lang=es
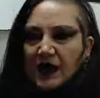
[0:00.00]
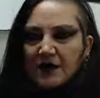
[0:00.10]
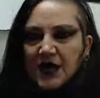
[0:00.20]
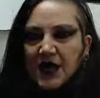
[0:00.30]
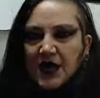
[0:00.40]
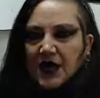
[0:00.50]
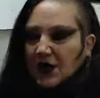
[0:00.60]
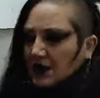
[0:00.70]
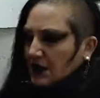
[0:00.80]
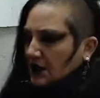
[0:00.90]
mañana
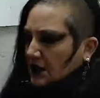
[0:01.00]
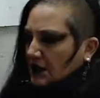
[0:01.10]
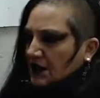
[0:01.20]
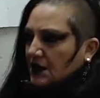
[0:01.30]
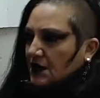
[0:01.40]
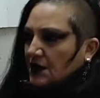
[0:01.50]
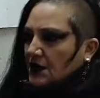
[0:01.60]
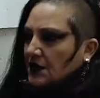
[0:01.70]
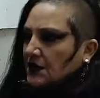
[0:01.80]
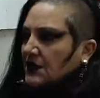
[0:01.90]

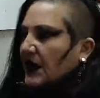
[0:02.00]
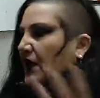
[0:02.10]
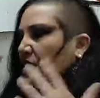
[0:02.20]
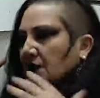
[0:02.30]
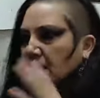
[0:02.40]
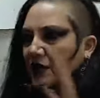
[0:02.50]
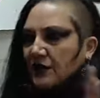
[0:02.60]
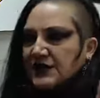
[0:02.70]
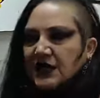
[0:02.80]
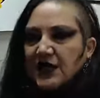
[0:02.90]
de la,
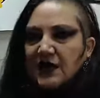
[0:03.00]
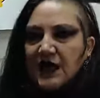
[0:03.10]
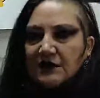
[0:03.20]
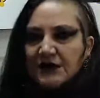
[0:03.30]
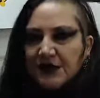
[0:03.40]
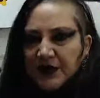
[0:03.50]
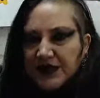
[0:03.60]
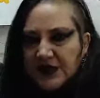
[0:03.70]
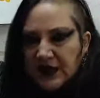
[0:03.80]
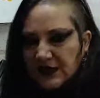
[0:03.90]
oficina de la
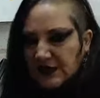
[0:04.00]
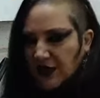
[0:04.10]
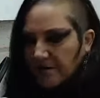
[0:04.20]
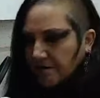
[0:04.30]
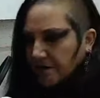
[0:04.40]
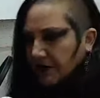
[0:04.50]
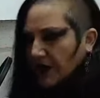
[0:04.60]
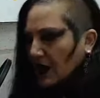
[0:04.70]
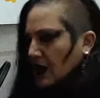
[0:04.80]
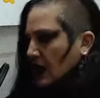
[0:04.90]
vicepresidencia.
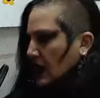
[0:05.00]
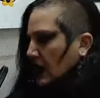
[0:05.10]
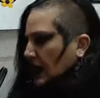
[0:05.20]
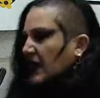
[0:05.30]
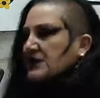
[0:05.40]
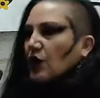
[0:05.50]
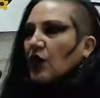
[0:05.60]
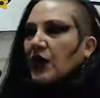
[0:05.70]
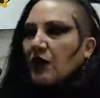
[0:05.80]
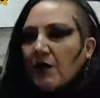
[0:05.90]
¿Qué es lo
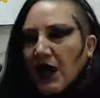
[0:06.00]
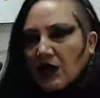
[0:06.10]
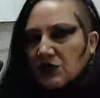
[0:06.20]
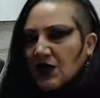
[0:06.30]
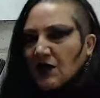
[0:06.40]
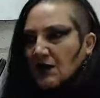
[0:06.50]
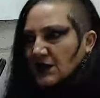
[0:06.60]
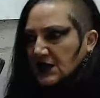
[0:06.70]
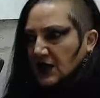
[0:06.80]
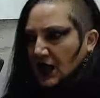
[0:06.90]
que no me ha gustado de
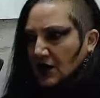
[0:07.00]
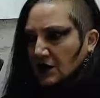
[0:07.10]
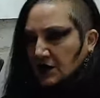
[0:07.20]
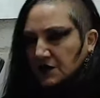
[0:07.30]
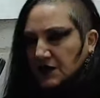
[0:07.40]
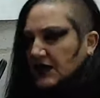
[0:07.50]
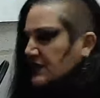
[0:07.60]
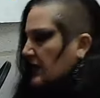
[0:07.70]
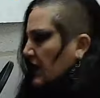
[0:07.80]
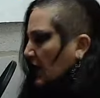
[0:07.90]
ese diálogo?
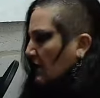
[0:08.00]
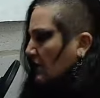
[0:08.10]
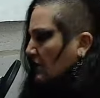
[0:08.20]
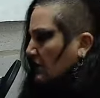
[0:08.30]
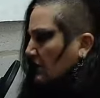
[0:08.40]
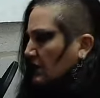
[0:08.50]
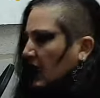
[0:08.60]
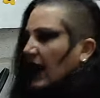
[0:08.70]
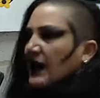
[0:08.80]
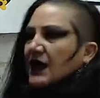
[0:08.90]
Ese diálogo
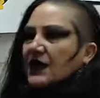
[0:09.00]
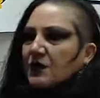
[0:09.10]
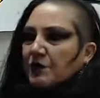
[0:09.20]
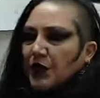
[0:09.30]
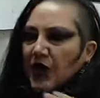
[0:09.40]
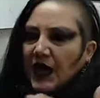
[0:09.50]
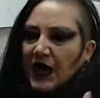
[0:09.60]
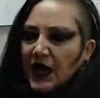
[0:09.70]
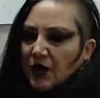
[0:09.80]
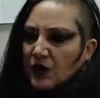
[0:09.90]
ha querido
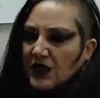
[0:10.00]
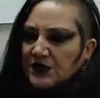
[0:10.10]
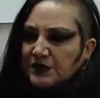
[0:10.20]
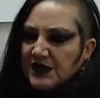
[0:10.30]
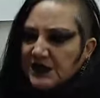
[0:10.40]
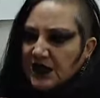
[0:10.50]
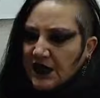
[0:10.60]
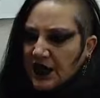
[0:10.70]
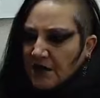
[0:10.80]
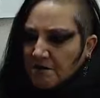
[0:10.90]
ponerle una especie
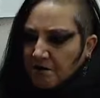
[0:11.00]
de